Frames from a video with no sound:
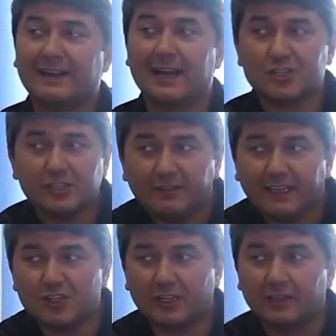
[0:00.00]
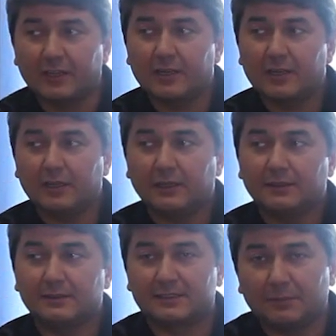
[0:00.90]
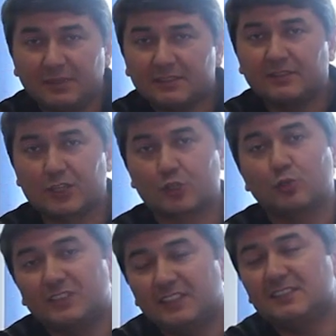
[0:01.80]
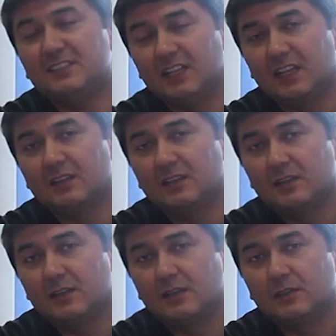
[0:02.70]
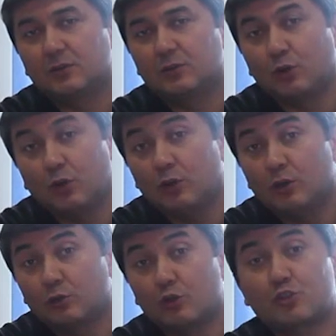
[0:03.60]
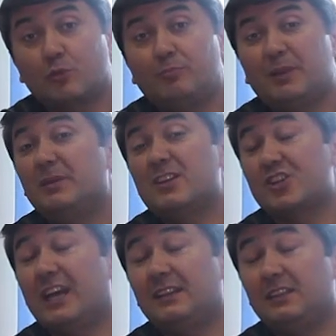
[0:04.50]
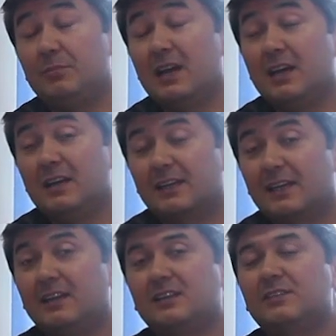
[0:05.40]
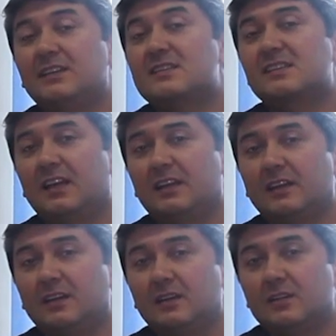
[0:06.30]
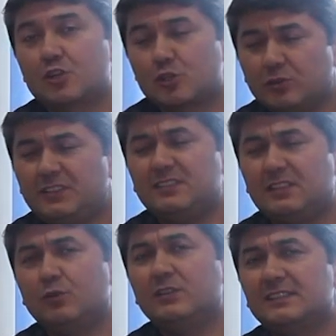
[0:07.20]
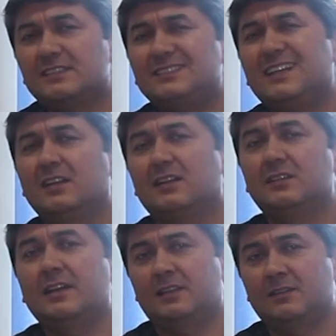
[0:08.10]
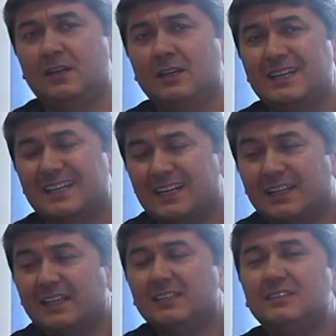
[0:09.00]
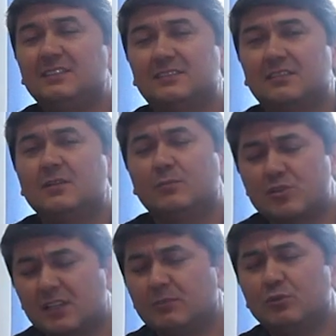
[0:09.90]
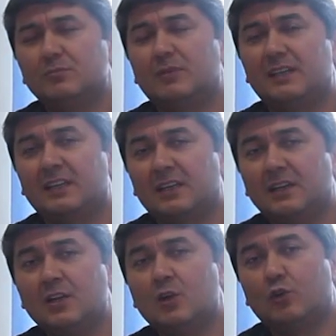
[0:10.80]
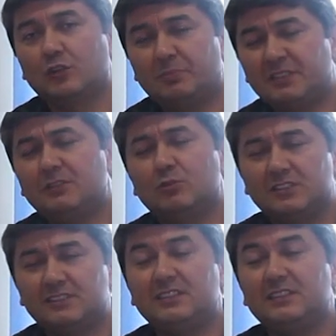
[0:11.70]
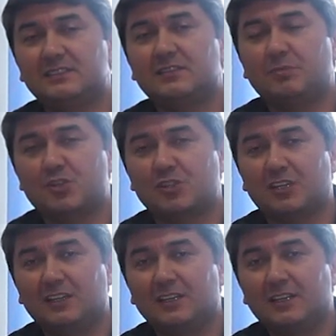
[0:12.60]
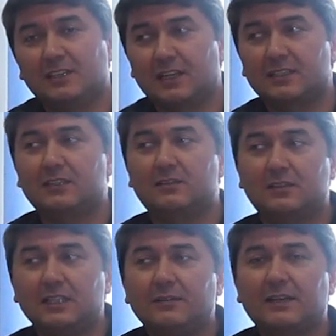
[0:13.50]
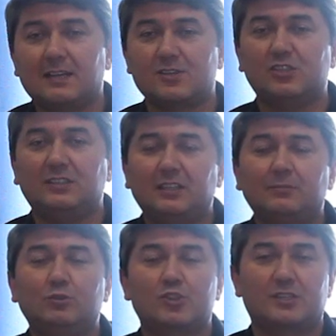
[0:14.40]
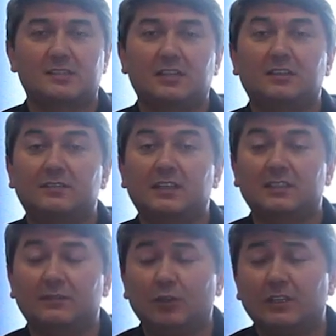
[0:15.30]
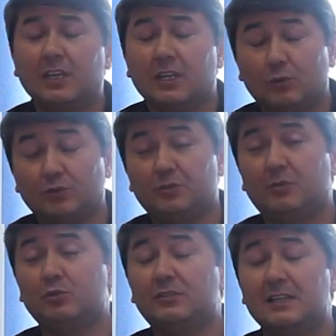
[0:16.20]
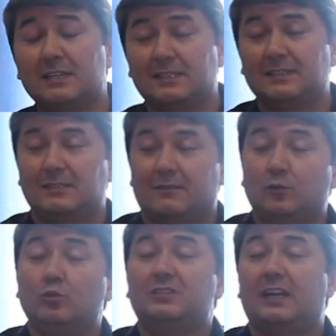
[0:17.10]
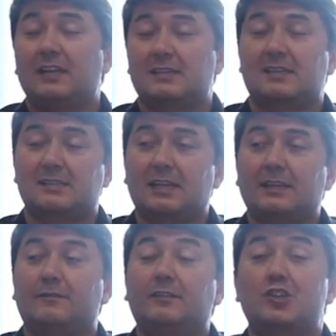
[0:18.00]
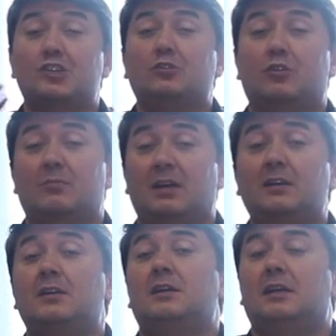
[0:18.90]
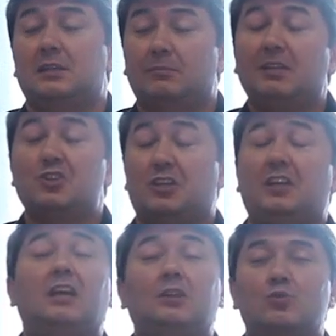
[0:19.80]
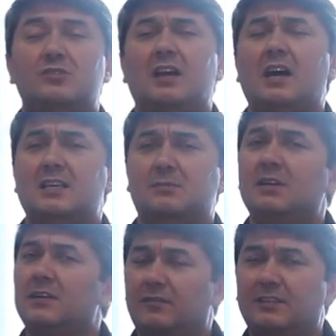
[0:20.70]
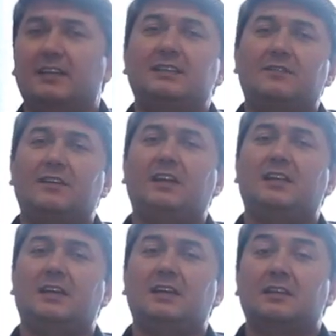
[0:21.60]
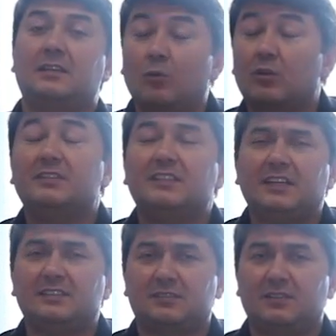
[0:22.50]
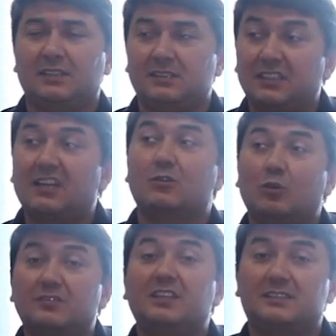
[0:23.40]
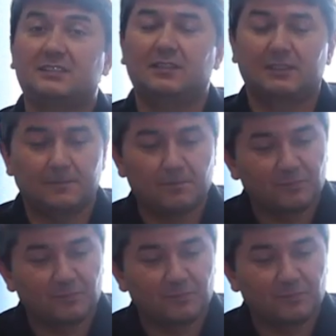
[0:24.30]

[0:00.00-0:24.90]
Каждый вечер записывай, что ты сделал то, то, что приближает тебя к твоей цели. Что ты сегодня сделал для этого? Конкретные действия. Пусть она будут маленькие. От 5 до 10 действий пиши. Тогда ты каждый день будешь в состоянии вдохновления. У тебя будут внутреннее состояние выше норма. Это ближе к энтузиазм, вдохновение на уровне действия. Ты готов действовать.